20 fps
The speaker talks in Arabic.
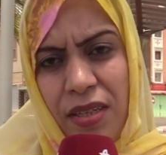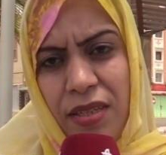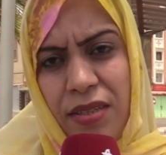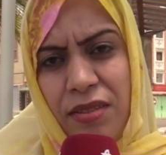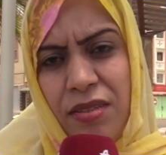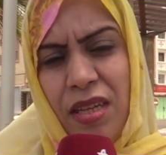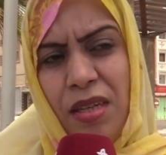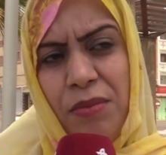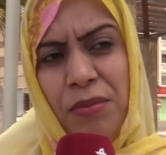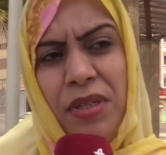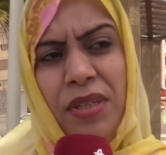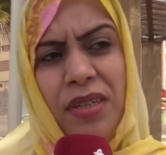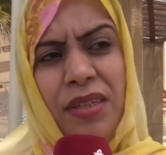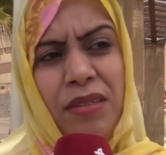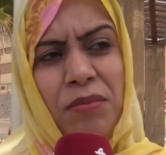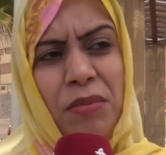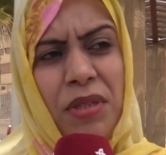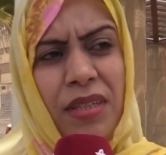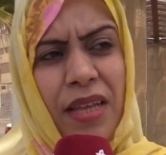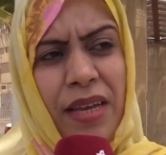للتعبير
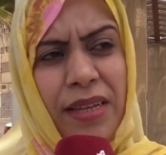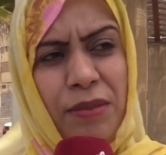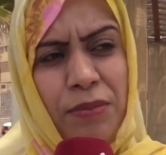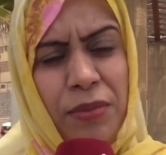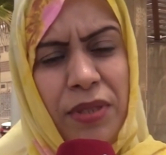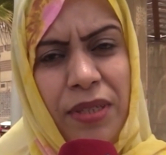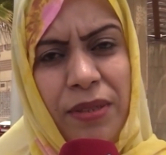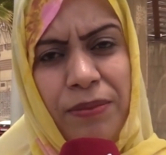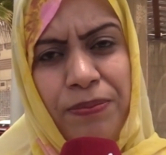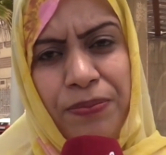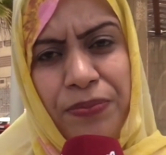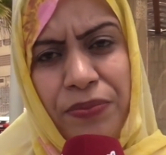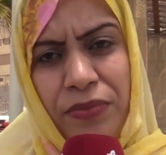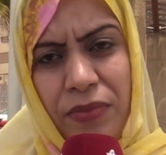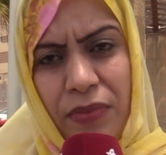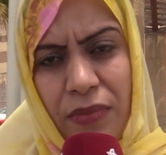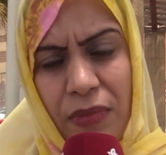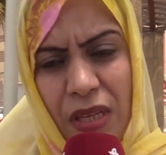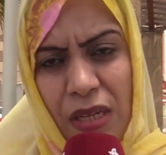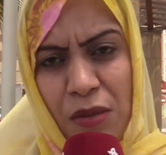عن مطالبنا
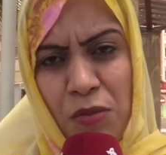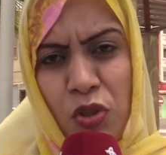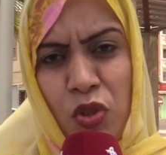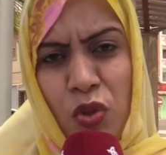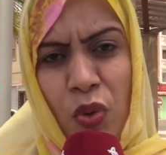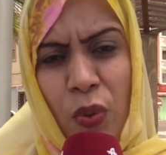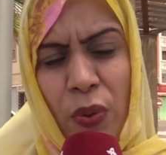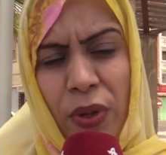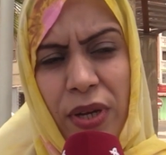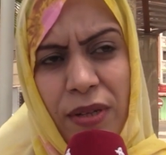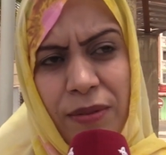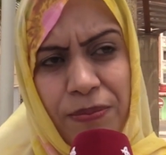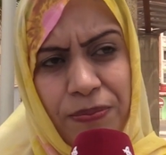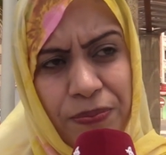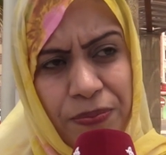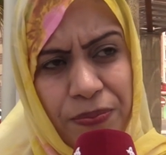المشروعة